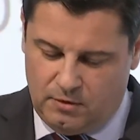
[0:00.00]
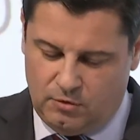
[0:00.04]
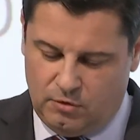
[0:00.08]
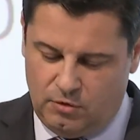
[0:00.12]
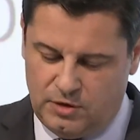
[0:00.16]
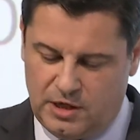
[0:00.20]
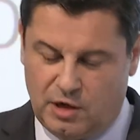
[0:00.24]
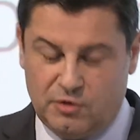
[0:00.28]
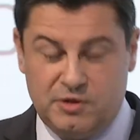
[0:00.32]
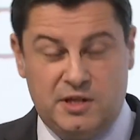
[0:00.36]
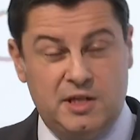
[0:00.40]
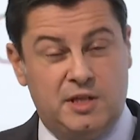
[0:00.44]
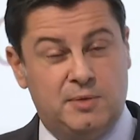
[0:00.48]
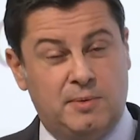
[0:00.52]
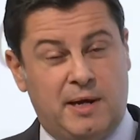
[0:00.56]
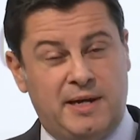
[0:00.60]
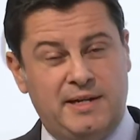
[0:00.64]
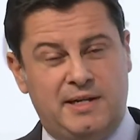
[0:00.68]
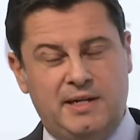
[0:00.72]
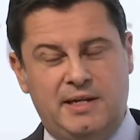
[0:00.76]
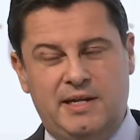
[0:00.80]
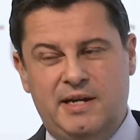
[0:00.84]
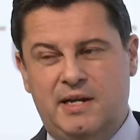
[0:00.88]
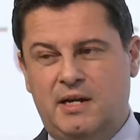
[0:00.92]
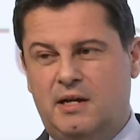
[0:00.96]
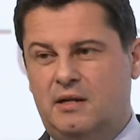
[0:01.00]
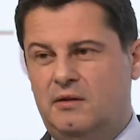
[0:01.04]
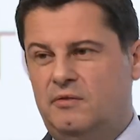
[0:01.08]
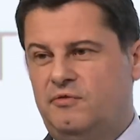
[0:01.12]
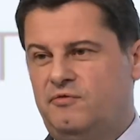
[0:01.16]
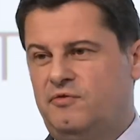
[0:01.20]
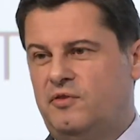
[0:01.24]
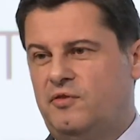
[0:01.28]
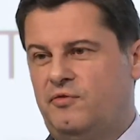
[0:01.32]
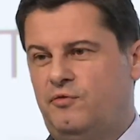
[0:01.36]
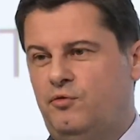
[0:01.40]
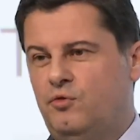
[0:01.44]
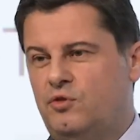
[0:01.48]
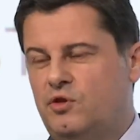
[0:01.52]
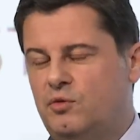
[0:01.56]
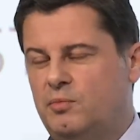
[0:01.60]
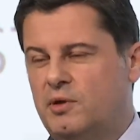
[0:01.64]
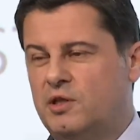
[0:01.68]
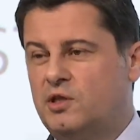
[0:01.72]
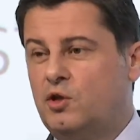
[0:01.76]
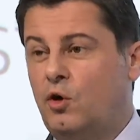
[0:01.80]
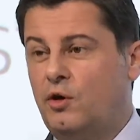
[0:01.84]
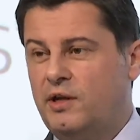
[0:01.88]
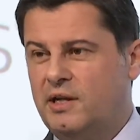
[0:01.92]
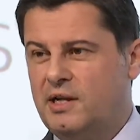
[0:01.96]
Und auch die zweite Liga verfügt
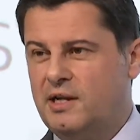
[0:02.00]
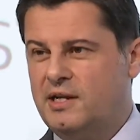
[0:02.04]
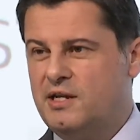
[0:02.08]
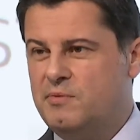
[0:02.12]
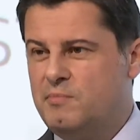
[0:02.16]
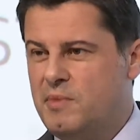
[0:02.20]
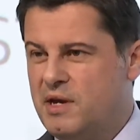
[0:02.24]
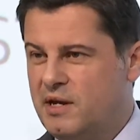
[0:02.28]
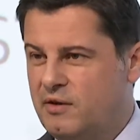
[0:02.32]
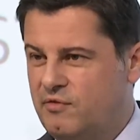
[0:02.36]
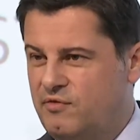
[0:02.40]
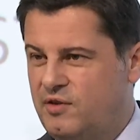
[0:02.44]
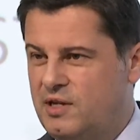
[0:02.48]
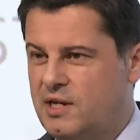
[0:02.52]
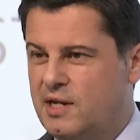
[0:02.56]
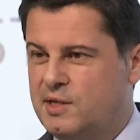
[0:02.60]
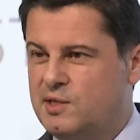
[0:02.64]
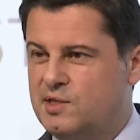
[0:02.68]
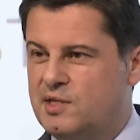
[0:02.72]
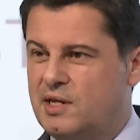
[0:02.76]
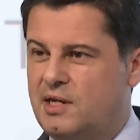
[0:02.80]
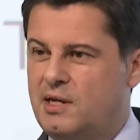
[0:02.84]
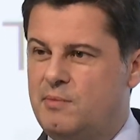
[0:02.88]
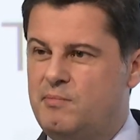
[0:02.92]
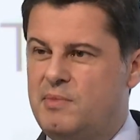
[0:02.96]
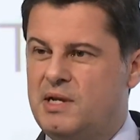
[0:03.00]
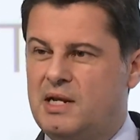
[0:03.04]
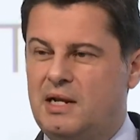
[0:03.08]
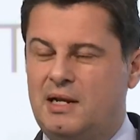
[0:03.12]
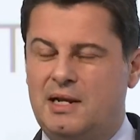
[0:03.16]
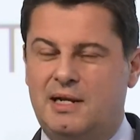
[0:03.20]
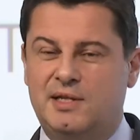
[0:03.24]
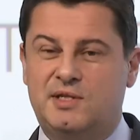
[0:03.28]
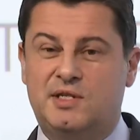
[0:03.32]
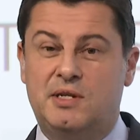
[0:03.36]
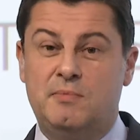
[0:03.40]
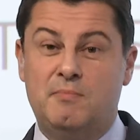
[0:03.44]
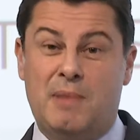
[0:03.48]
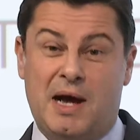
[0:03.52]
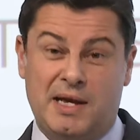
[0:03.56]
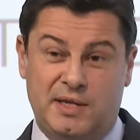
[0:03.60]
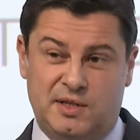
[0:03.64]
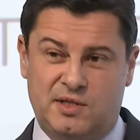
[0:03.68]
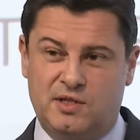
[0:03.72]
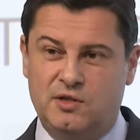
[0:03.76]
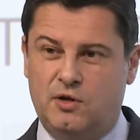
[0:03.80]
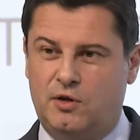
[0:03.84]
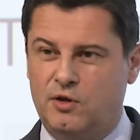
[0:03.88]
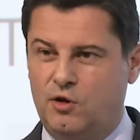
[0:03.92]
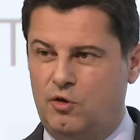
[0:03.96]
über deutlich mehr finanzielle Mittel als die
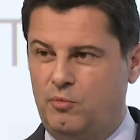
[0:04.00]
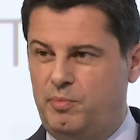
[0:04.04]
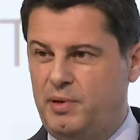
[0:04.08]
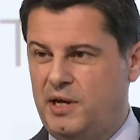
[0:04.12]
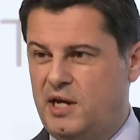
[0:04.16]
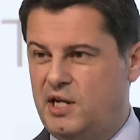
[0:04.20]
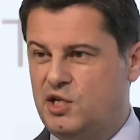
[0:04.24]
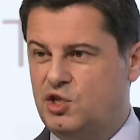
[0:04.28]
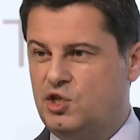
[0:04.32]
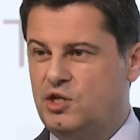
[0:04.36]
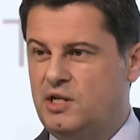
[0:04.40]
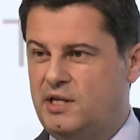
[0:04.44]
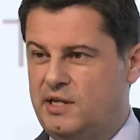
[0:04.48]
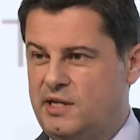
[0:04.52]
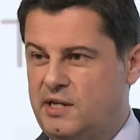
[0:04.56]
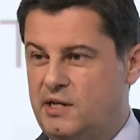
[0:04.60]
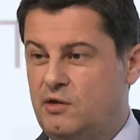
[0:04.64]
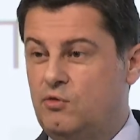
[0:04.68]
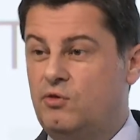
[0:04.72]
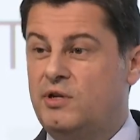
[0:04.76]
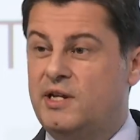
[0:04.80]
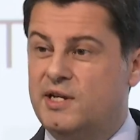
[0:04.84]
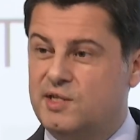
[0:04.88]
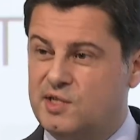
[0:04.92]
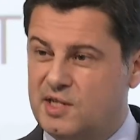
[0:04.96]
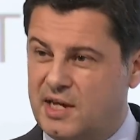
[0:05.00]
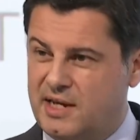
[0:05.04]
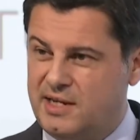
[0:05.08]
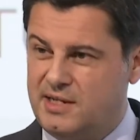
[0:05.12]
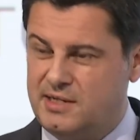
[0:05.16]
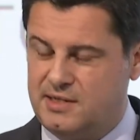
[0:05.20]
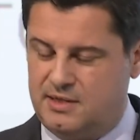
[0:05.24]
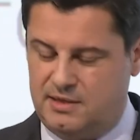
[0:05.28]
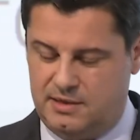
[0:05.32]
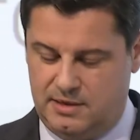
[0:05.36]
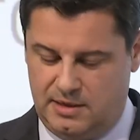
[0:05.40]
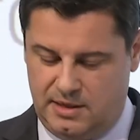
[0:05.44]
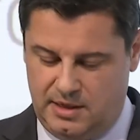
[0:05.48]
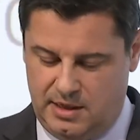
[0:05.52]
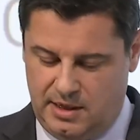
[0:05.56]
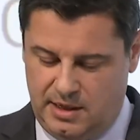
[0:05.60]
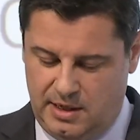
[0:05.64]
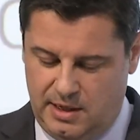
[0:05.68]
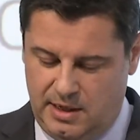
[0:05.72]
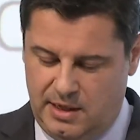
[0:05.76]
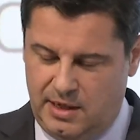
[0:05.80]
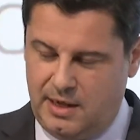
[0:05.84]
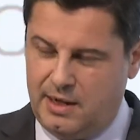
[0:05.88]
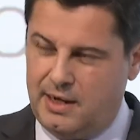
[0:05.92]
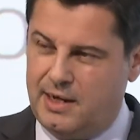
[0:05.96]
meisten europäischen Ligen und erst recht
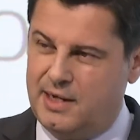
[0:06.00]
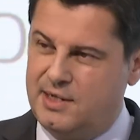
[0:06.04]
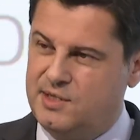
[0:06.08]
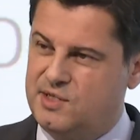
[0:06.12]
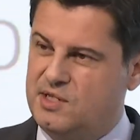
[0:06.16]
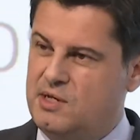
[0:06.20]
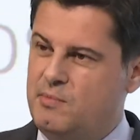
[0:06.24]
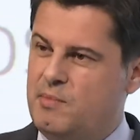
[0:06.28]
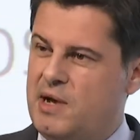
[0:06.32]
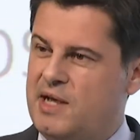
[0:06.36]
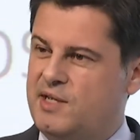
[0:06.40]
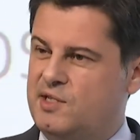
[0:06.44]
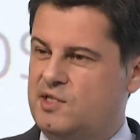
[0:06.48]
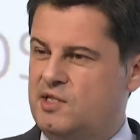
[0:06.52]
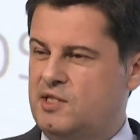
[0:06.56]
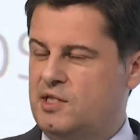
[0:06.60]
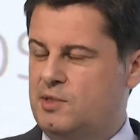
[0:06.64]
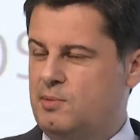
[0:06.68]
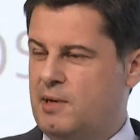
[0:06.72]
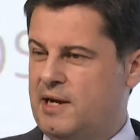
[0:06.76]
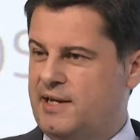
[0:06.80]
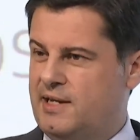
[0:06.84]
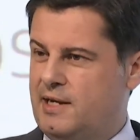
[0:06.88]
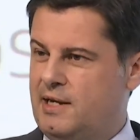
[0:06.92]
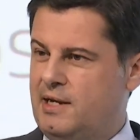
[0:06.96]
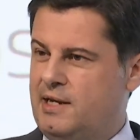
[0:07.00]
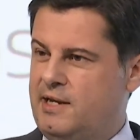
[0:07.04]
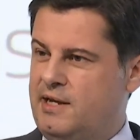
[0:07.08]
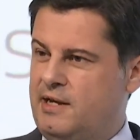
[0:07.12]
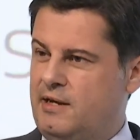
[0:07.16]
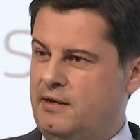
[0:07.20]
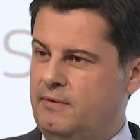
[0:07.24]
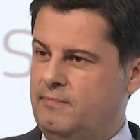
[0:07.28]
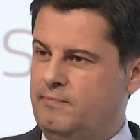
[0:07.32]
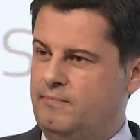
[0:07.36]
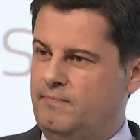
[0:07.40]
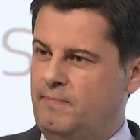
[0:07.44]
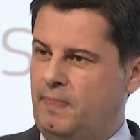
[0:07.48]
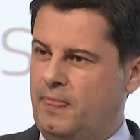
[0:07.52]
als die meisten zweiten Ligen.